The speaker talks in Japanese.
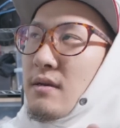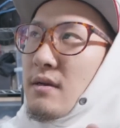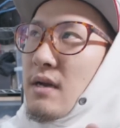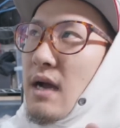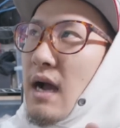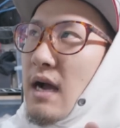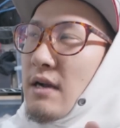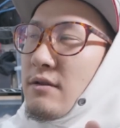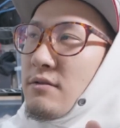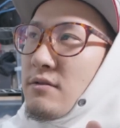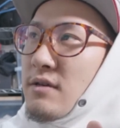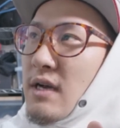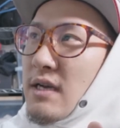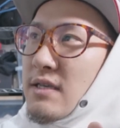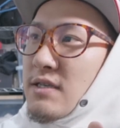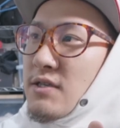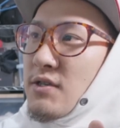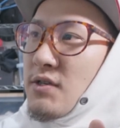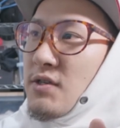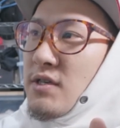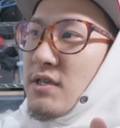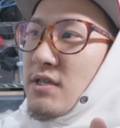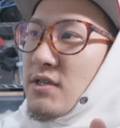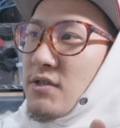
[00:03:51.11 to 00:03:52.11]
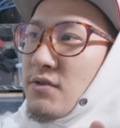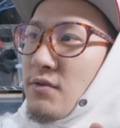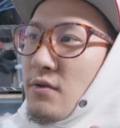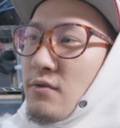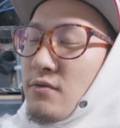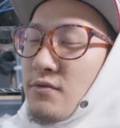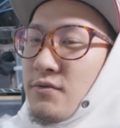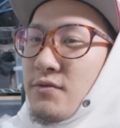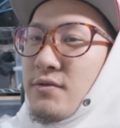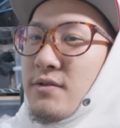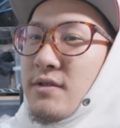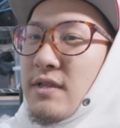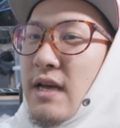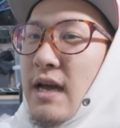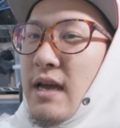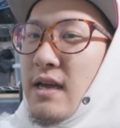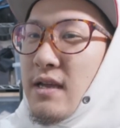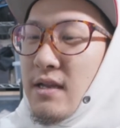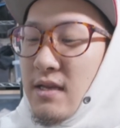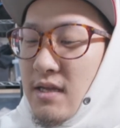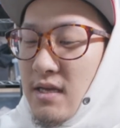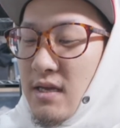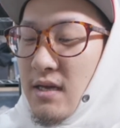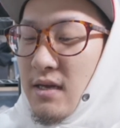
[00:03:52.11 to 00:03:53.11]
アルカスイスの雲
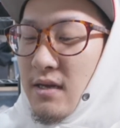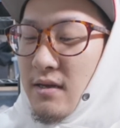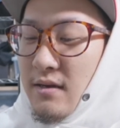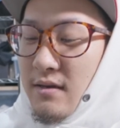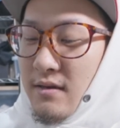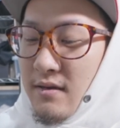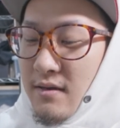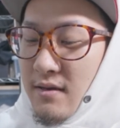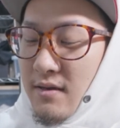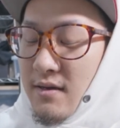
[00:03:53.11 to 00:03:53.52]
台に、